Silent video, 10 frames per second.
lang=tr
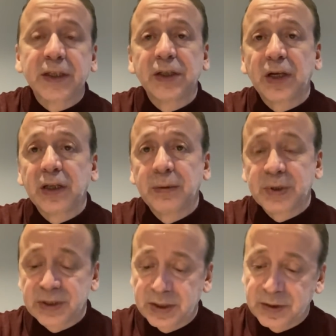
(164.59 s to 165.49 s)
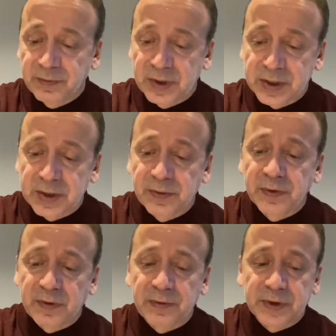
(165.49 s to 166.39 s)
kiralamasına izin verirse
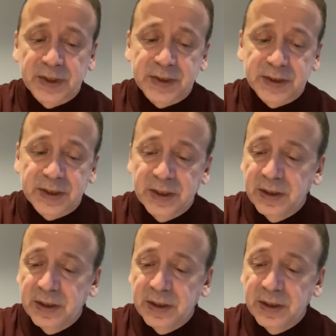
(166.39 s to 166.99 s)
FIFA Fransız